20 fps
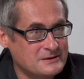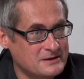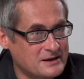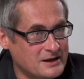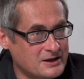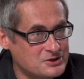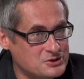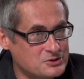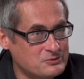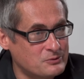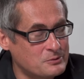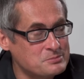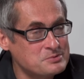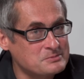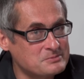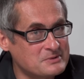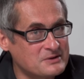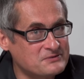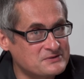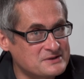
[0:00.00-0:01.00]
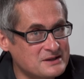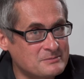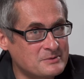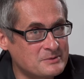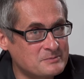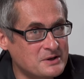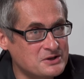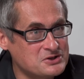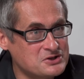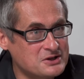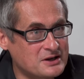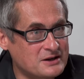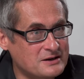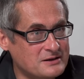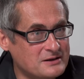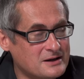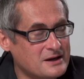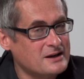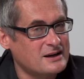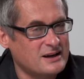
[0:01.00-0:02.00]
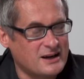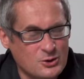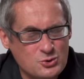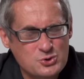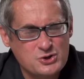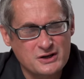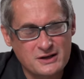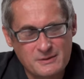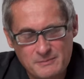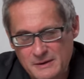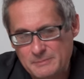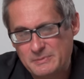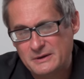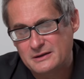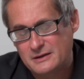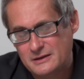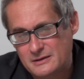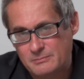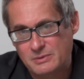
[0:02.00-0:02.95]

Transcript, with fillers: Я еще, в общем-то, в самом начале. Хороший гомеопат – это